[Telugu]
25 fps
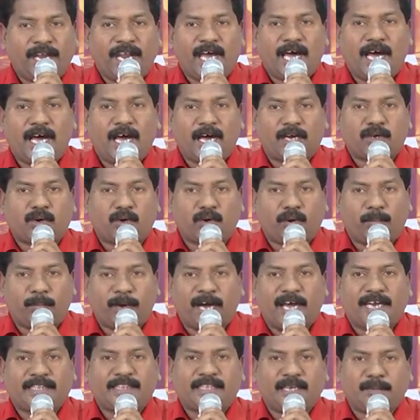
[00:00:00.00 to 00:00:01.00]
నా
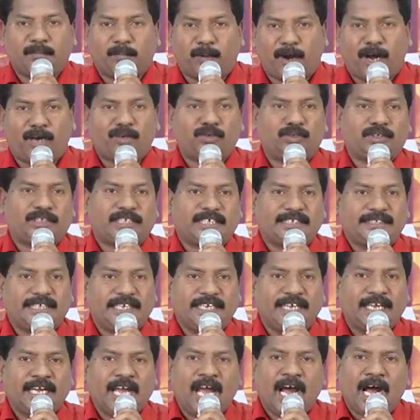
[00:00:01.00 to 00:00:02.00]
కుమార్తె
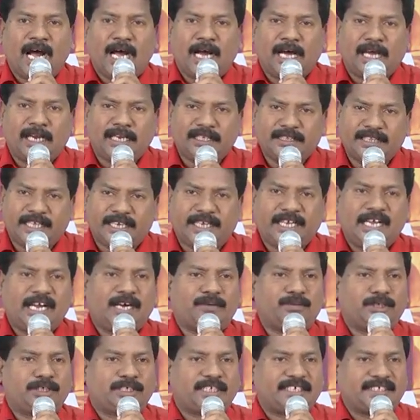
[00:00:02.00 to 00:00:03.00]
బాగుంటుంది ఆనందంగా
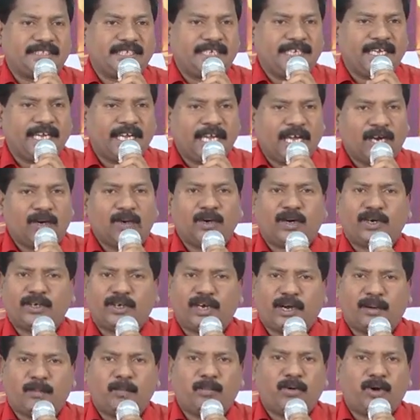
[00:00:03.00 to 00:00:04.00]
ఉంటుంది ఓ
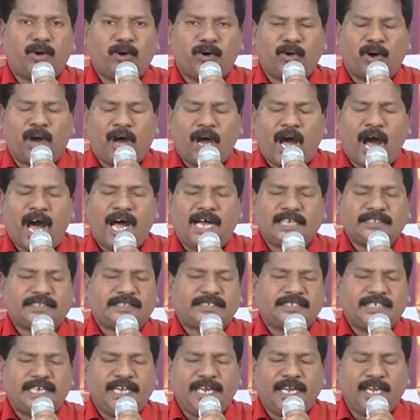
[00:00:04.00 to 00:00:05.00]
డబ్బు
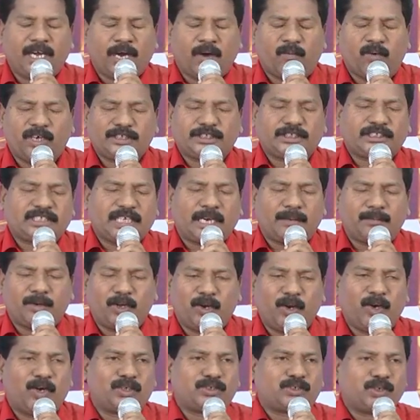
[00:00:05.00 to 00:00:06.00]
ఆస్తి వస్త్రము
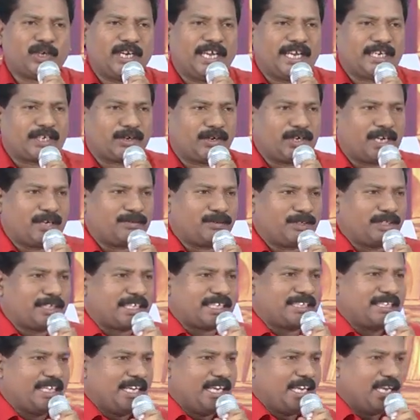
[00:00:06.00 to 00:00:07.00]
లోటు లేకుండా
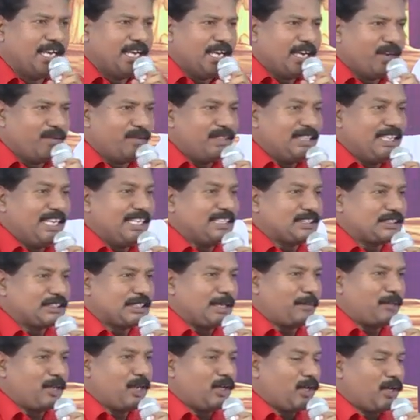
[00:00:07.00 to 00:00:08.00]
ఉంటుంది
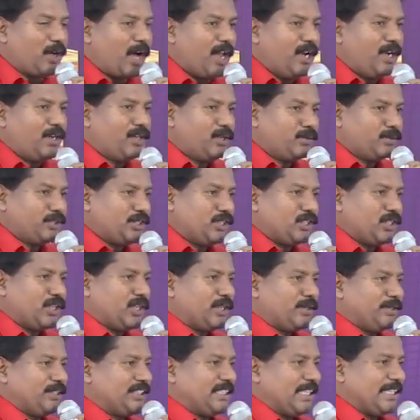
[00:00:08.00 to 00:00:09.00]
విదేశంలో అల్లుడు
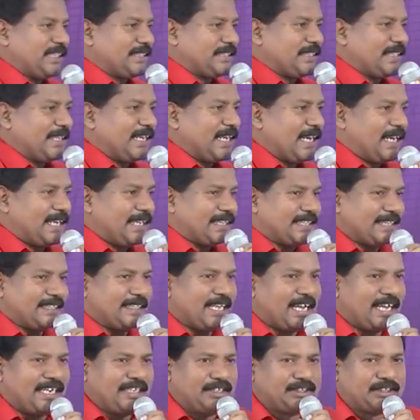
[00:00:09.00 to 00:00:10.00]
ఉద్యోగం చేస్తున్నాడు
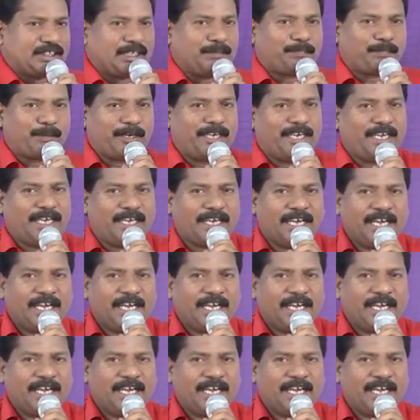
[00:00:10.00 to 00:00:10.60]
కదా అని చెప్పి